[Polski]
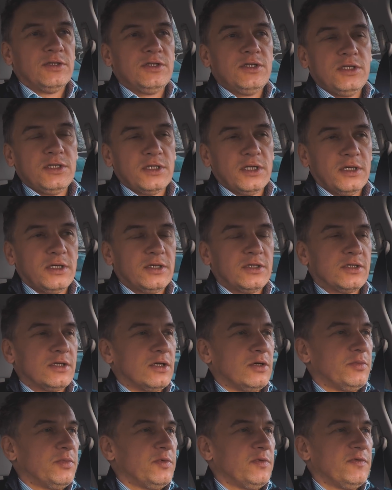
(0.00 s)
Dzisiaj
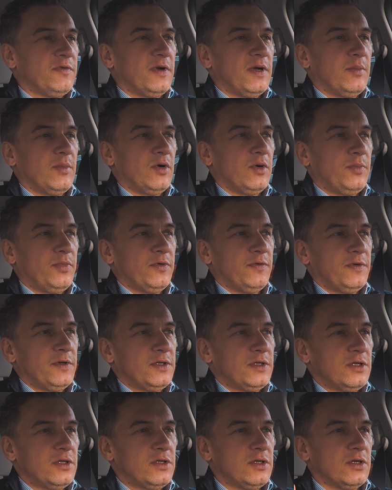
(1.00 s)
chciałbym Wam
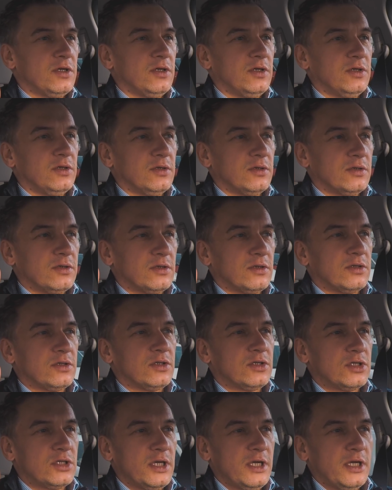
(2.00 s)
opowiedzieć o
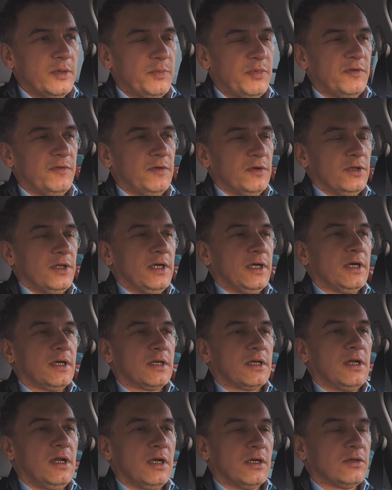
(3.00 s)
trzech powodach,
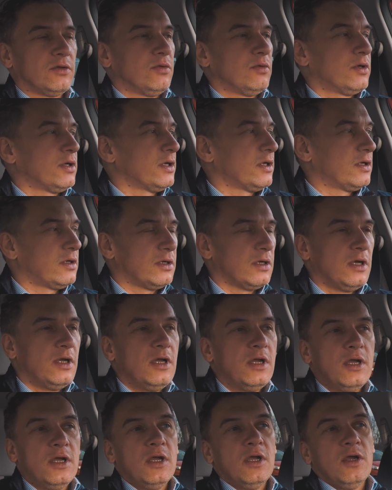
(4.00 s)
dla których
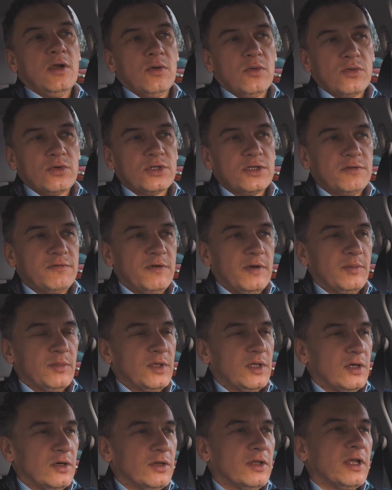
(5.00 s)
używam
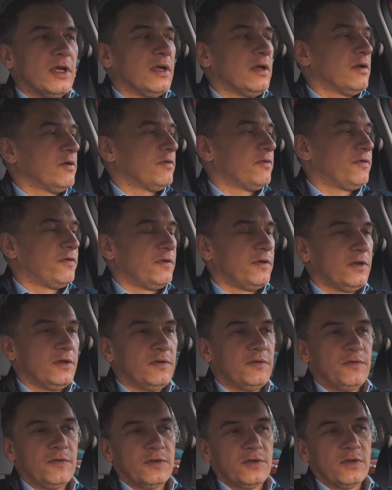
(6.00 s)
drona w
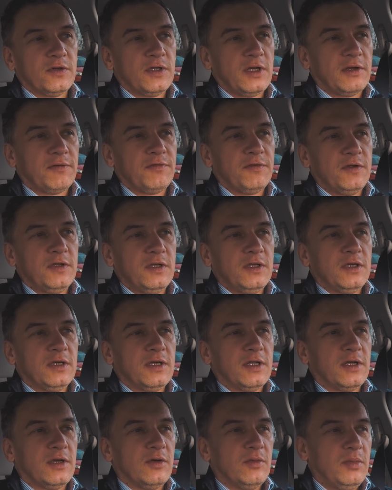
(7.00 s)
fotografii
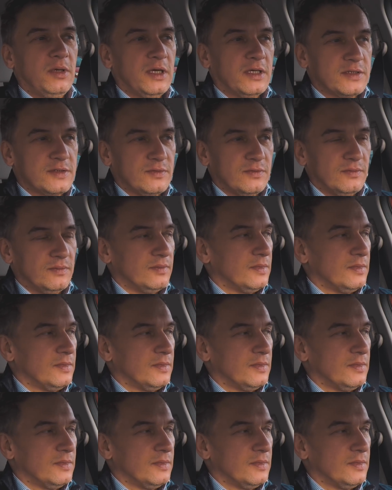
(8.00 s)
krajobrazu.